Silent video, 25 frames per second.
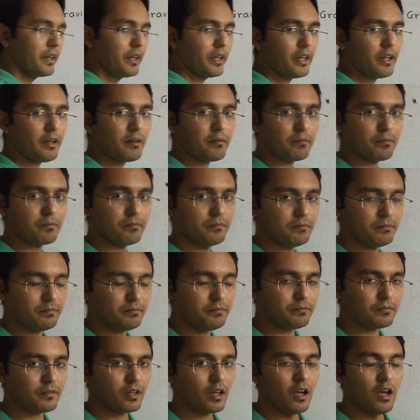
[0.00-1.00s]
ठीक है
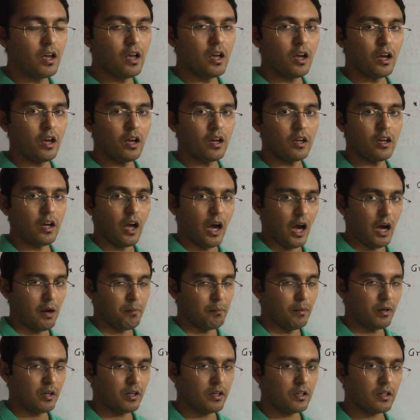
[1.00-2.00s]

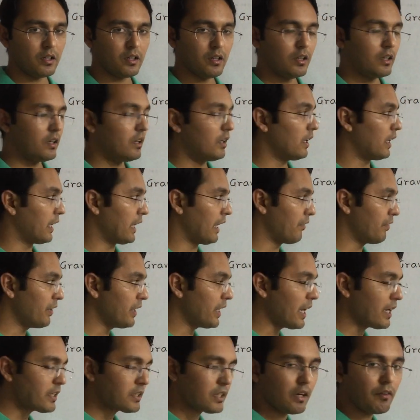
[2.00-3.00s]
अब
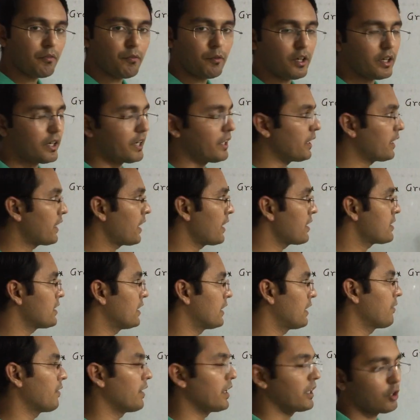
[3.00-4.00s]
ग्रेविटेशनल फील्ड
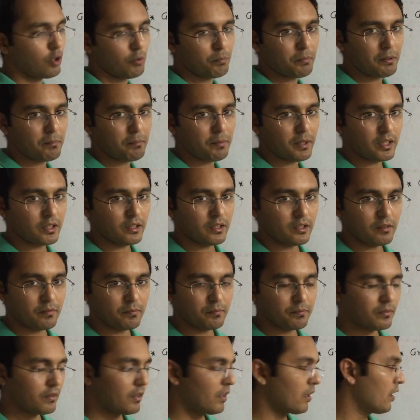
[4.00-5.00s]
इंटेंसिटी वाले टॉपिक पे आते
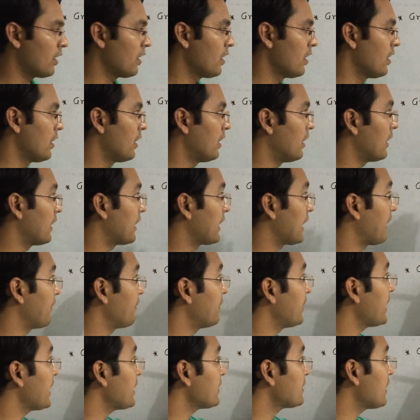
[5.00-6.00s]
हैं
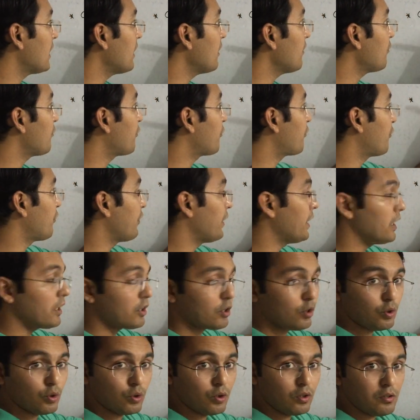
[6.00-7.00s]
ग्रेविटेशनल
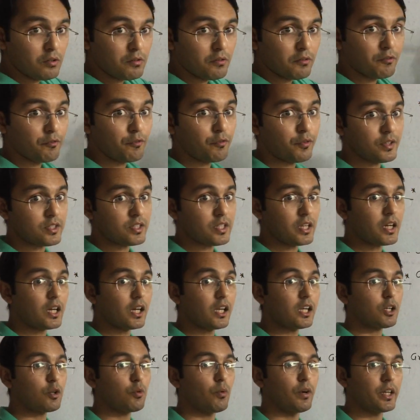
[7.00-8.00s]
फील्ड को
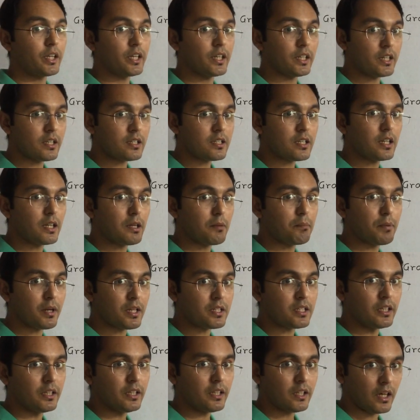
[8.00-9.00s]
फिजिकल क्वांटिटी से
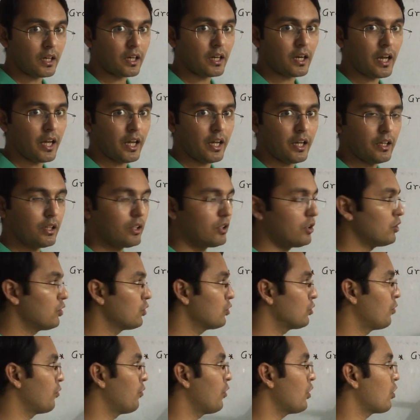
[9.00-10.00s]
रिप्रेजेंट करना है
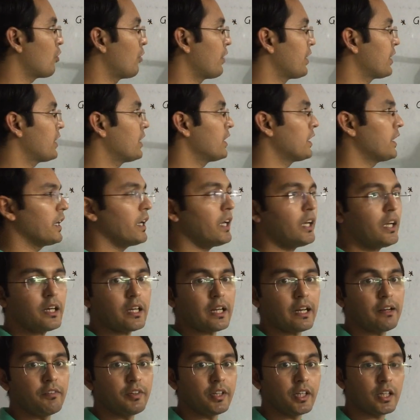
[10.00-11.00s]
तो वो क्वांटिटी है
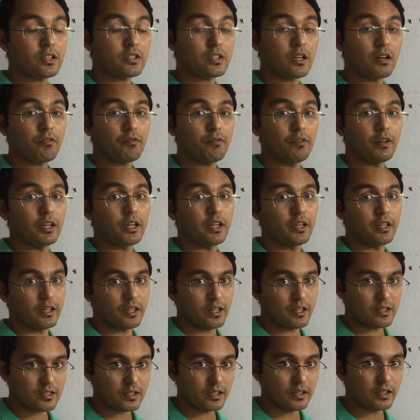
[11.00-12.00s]
ग्रेविटेशनल फील्ड
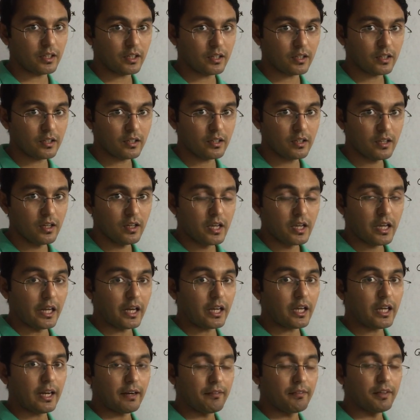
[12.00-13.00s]
इंटेंसिटी
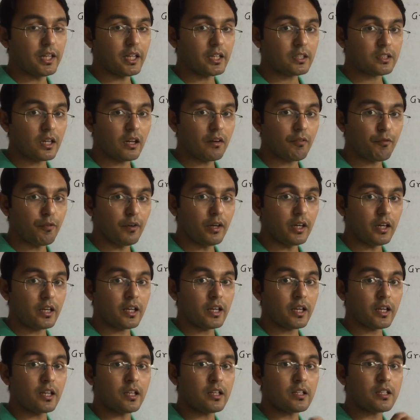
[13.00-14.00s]
यानी ग्रेविटेशनल
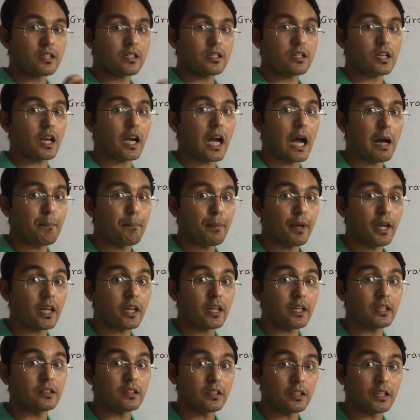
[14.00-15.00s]
फील्ड किस जगह पे
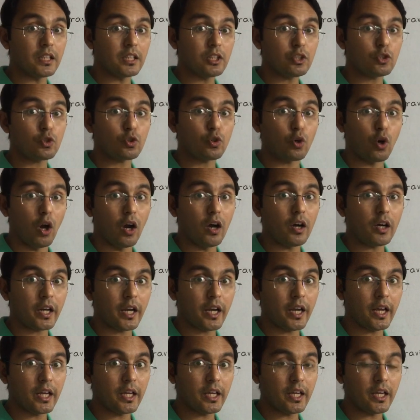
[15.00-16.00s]
कितनी स्ट्रांग
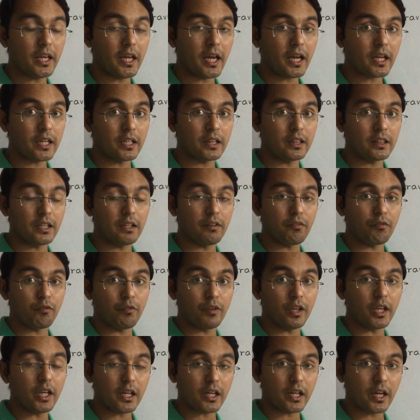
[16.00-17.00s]
रहेगी या कितनी
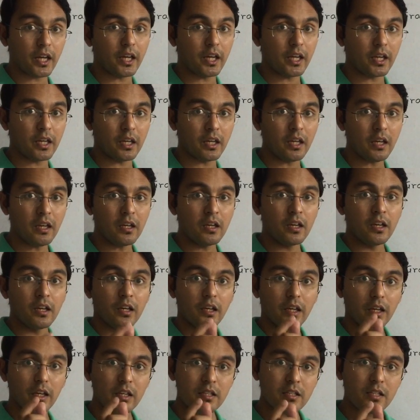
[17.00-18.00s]
वीक रहेगी
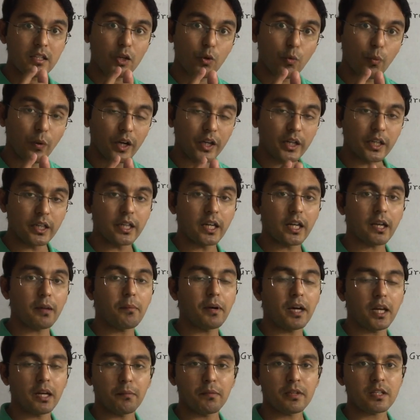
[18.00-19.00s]
इस क्वांटिटी के
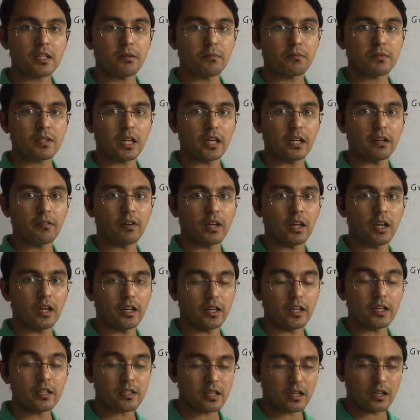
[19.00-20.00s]
बारे में समझाने वाला
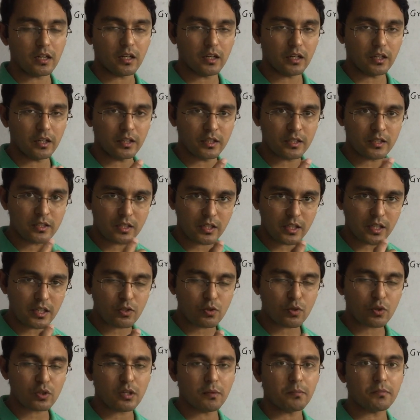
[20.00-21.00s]
इस इस
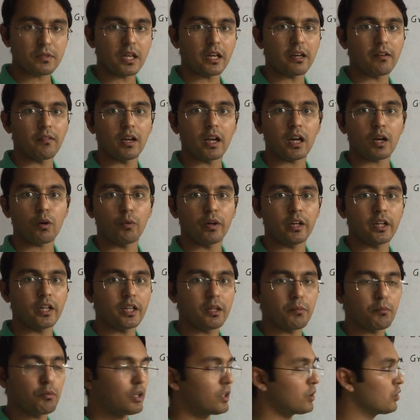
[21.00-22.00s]
चीज को समझाने वाला
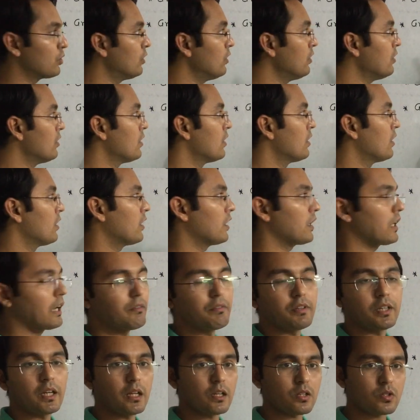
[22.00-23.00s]
क्वांटिटी बोले तो
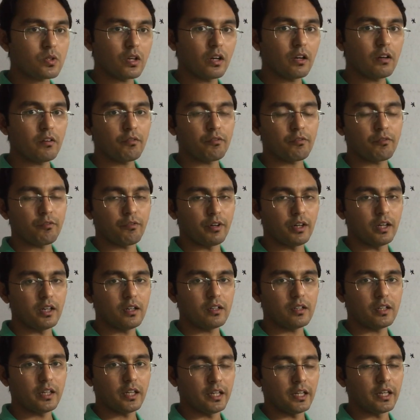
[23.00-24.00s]
ग्रेविटेशनल
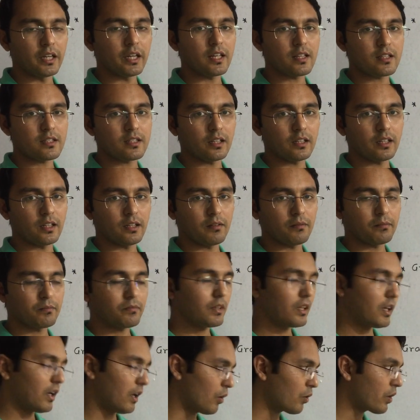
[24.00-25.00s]
फील्ड इंटेंसिटी
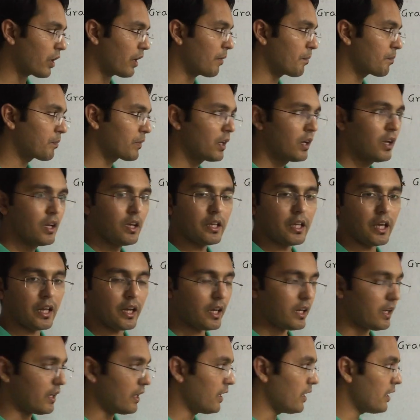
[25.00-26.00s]
ओके
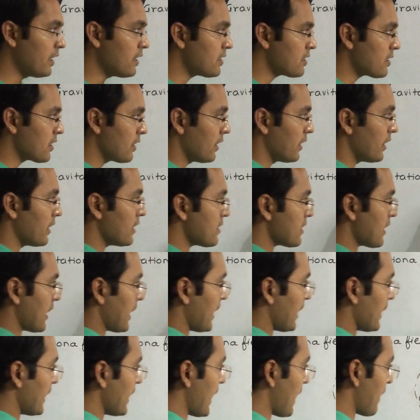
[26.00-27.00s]
यानी इस इस
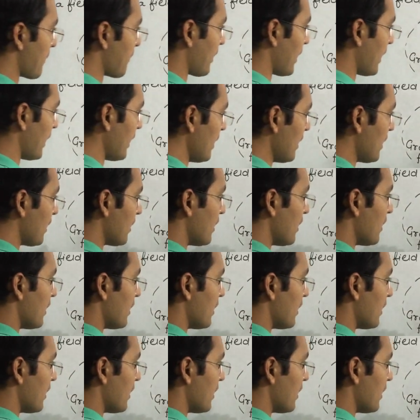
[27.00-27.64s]
एरिया में